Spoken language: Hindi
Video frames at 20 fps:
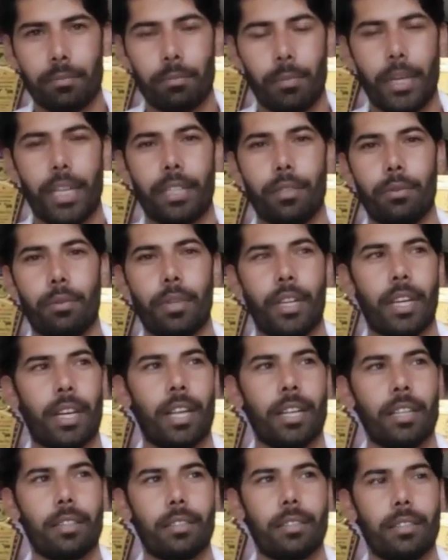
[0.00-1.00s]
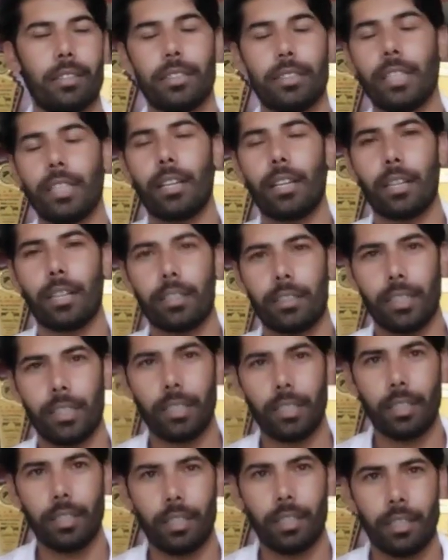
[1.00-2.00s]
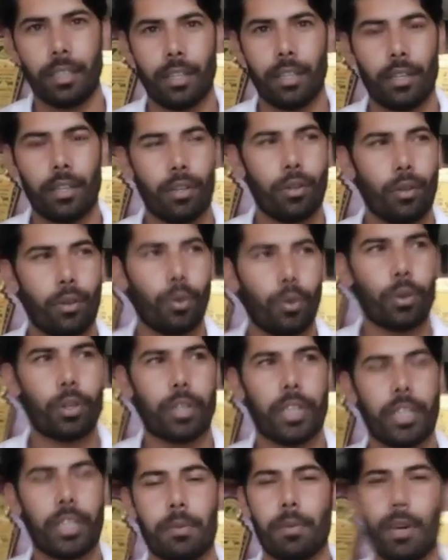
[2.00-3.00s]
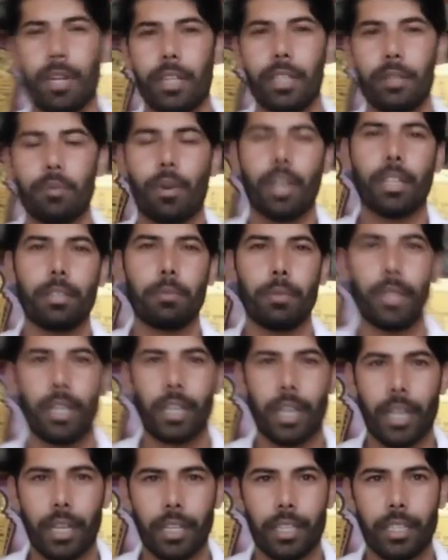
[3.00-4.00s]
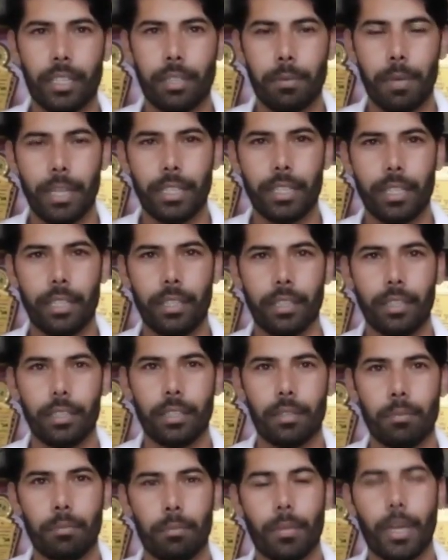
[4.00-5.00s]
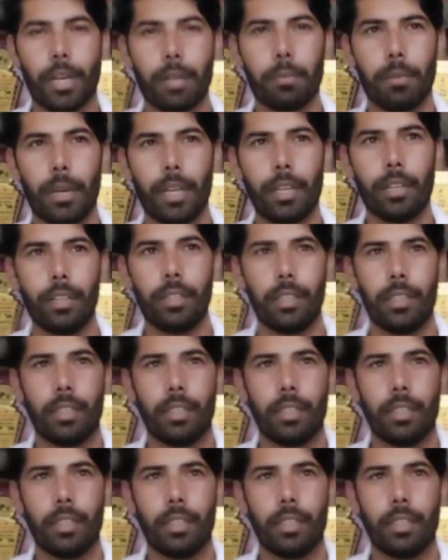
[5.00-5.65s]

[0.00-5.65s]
भैंस वगैरह ज्यादा रखते थे जी जी और कई बार निवास में लगा रखी थी भैंसे जी बार बार